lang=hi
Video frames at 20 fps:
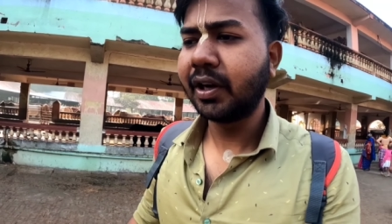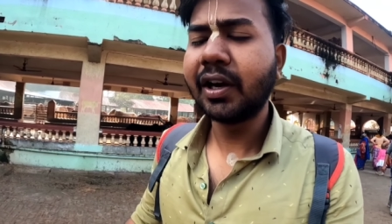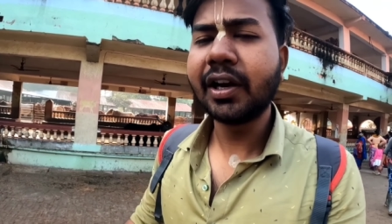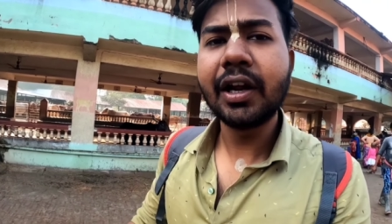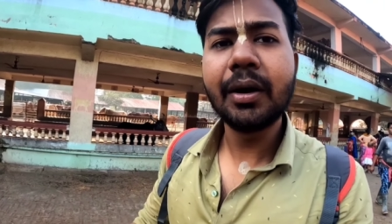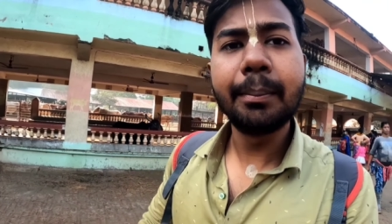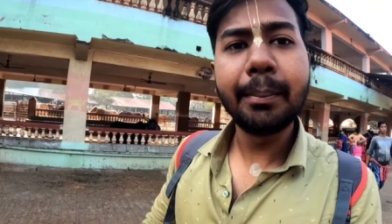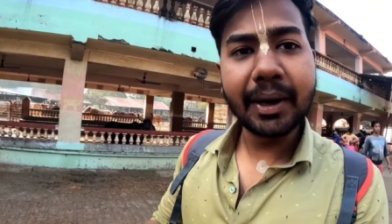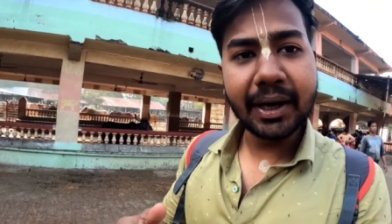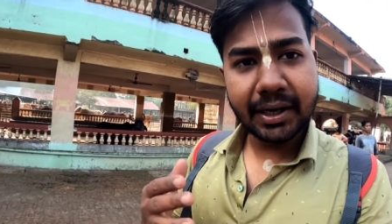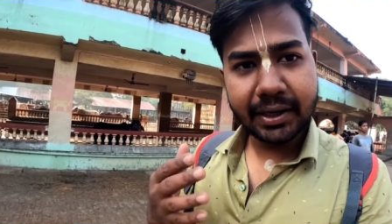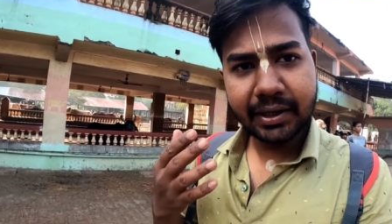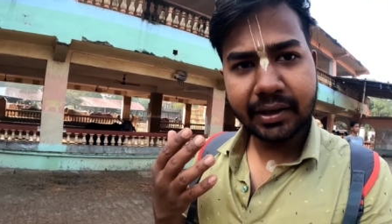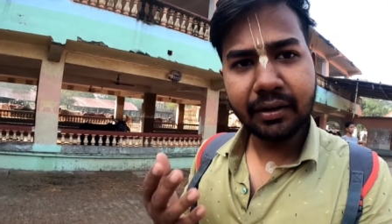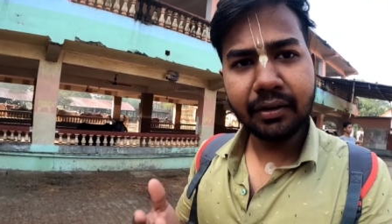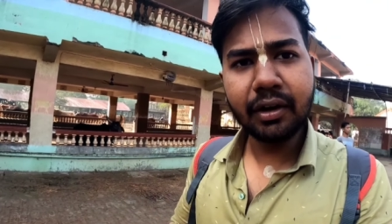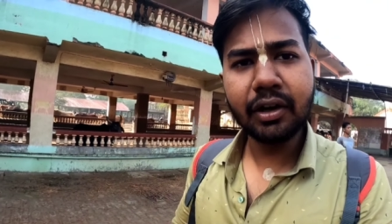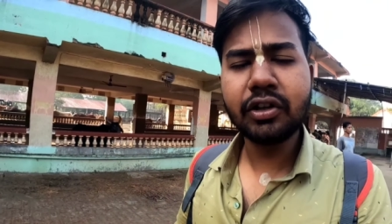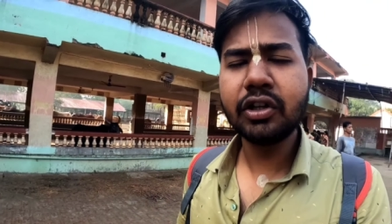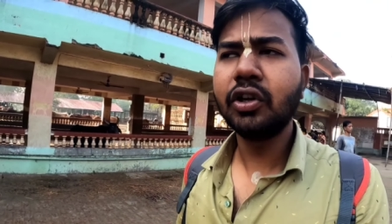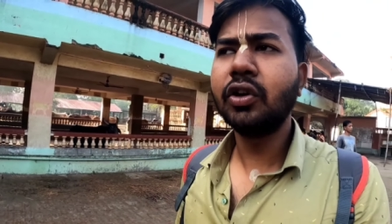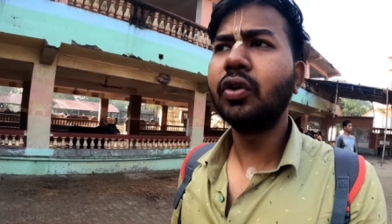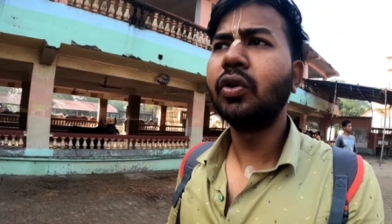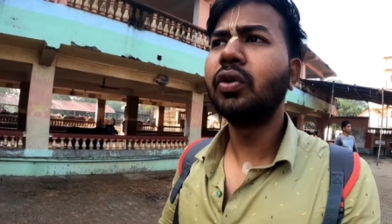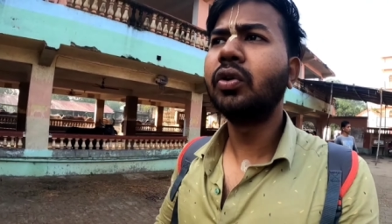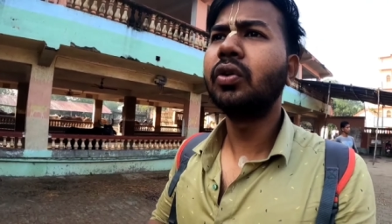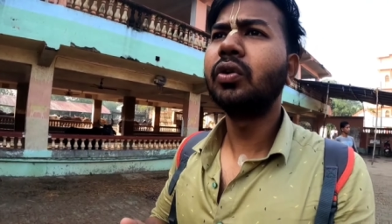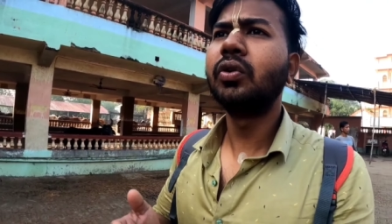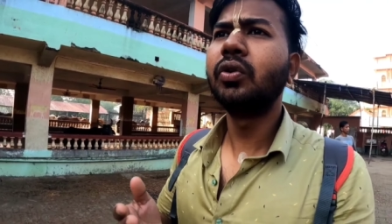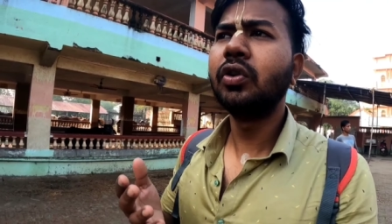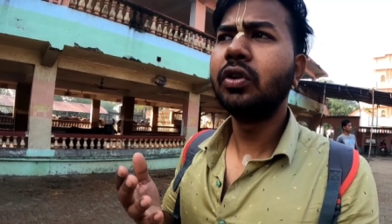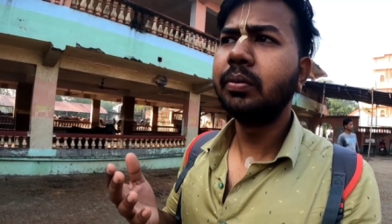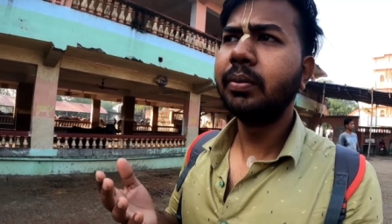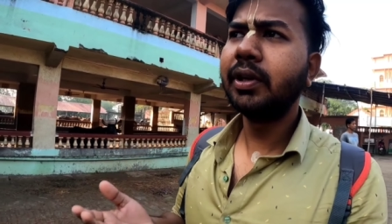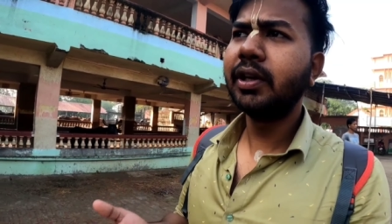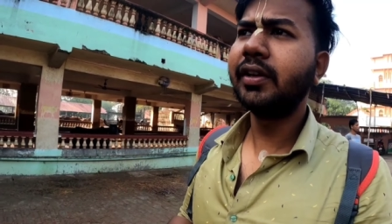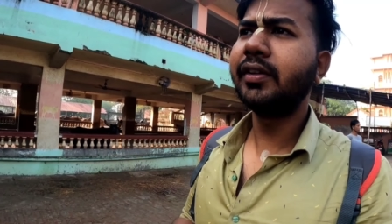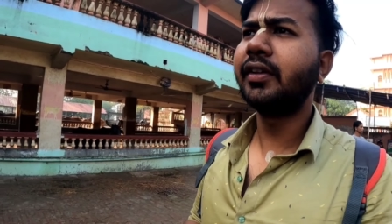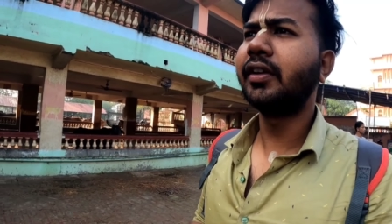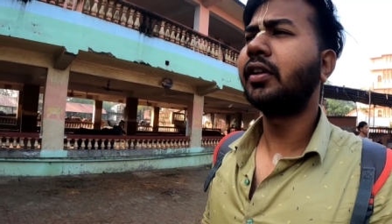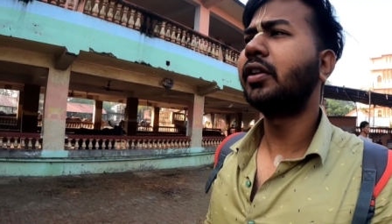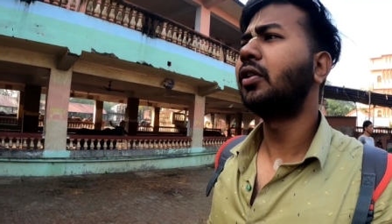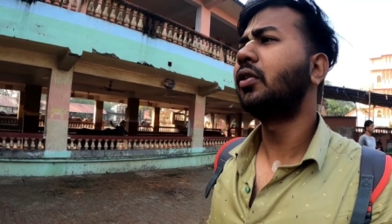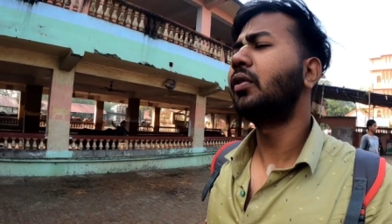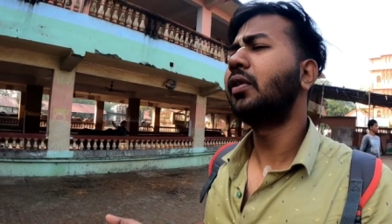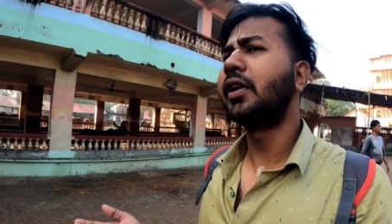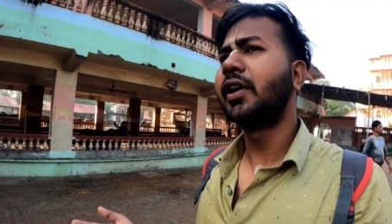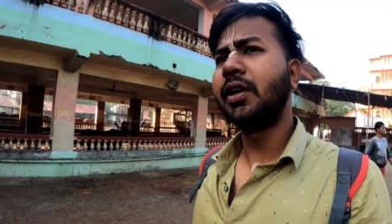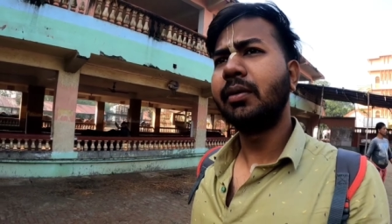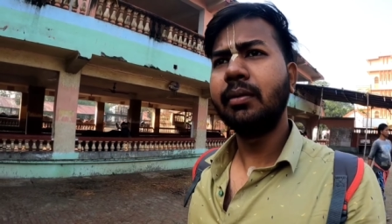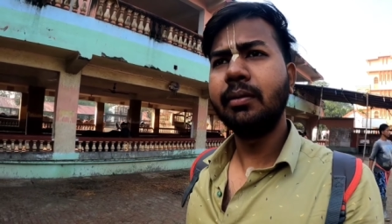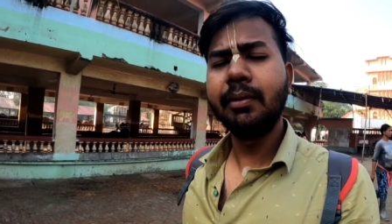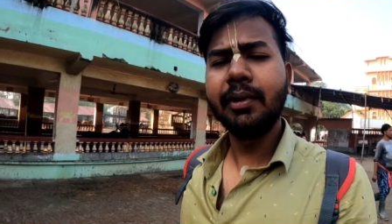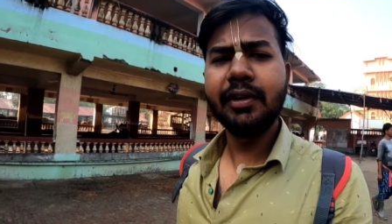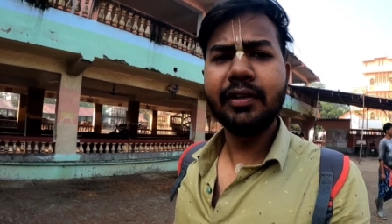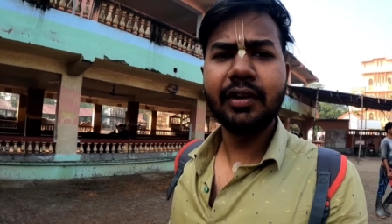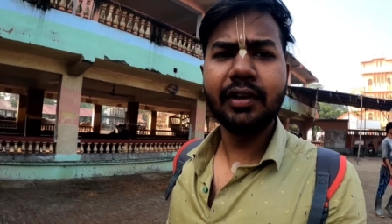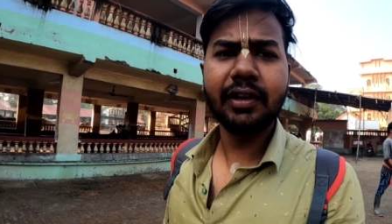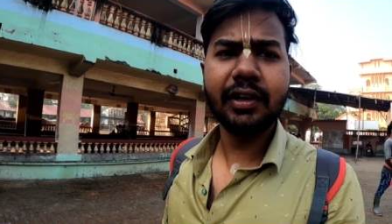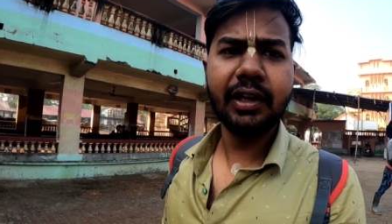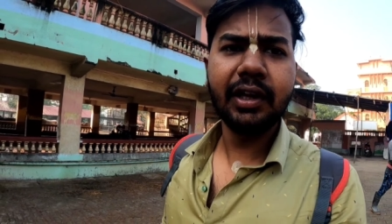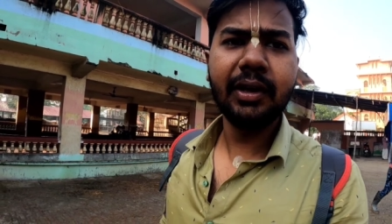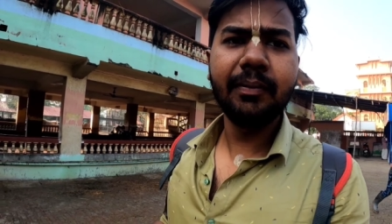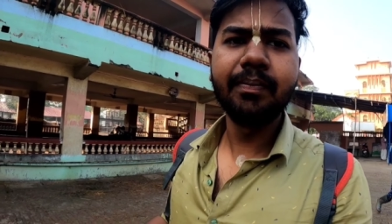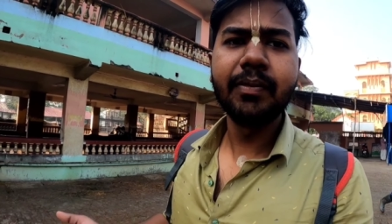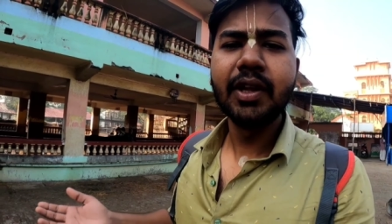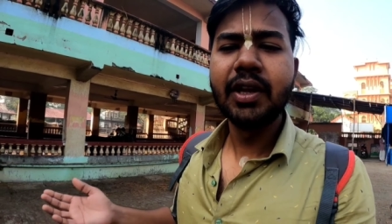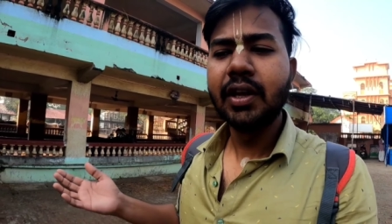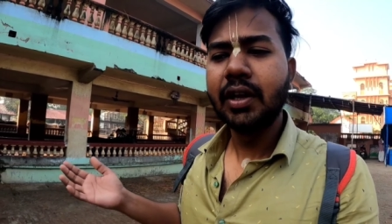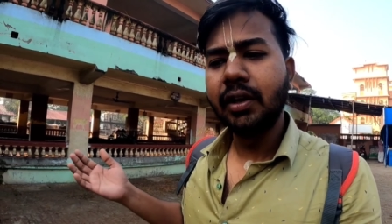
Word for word: अगर आप बाय करना चाहो तो दूध भी ले सकते हो दही भी मिल सकता है